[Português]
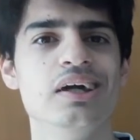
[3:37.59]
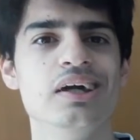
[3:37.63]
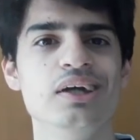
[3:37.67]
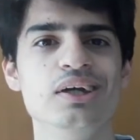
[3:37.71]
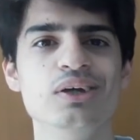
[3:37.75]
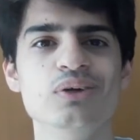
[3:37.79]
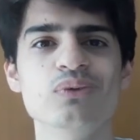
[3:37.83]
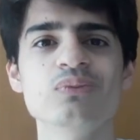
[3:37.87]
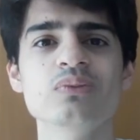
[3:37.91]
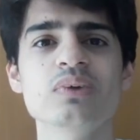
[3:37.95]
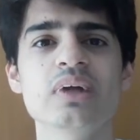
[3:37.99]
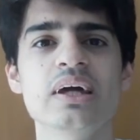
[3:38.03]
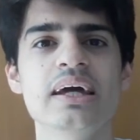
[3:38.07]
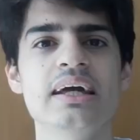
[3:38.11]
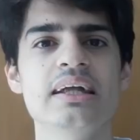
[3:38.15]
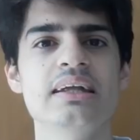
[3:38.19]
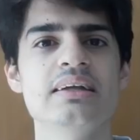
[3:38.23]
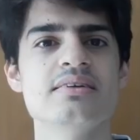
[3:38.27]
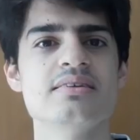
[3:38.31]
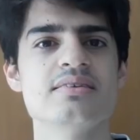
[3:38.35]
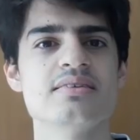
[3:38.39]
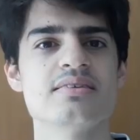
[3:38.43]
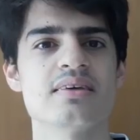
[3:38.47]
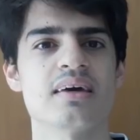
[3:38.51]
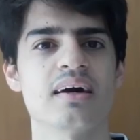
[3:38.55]
E um
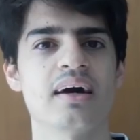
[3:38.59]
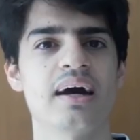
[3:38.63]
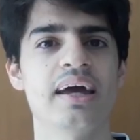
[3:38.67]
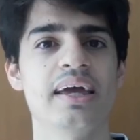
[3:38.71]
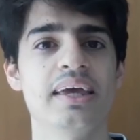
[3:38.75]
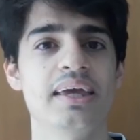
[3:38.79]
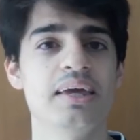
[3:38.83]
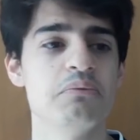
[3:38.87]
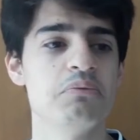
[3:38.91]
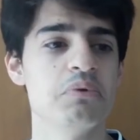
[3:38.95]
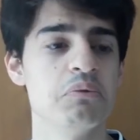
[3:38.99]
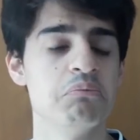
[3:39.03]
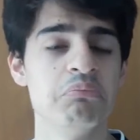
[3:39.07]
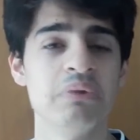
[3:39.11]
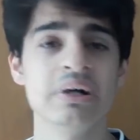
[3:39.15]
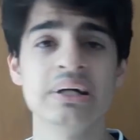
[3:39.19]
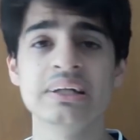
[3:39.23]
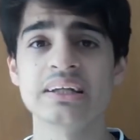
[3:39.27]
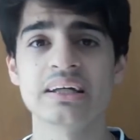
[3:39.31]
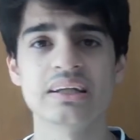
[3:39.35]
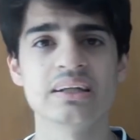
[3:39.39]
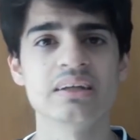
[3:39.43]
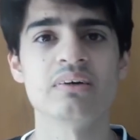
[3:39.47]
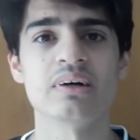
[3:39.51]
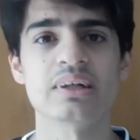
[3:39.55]
deles, a equipe
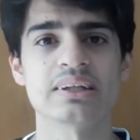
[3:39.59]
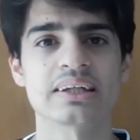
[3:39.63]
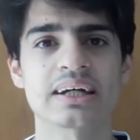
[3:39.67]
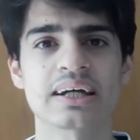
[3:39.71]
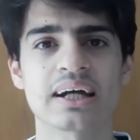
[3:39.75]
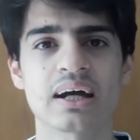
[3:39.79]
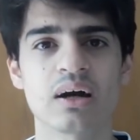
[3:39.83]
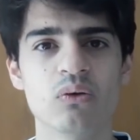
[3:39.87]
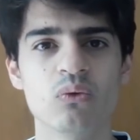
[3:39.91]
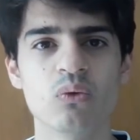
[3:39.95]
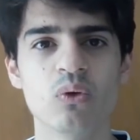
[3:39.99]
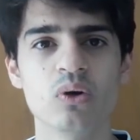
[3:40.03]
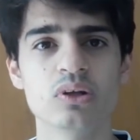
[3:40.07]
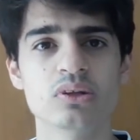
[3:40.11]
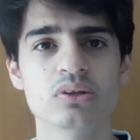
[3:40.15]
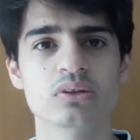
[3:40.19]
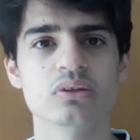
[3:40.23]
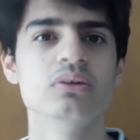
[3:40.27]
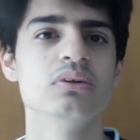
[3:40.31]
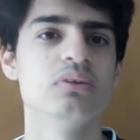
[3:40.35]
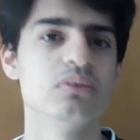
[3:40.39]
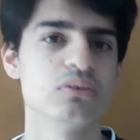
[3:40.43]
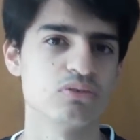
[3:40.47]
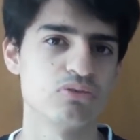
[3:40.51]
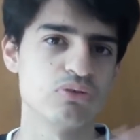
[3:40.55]
manda não atacar o outro,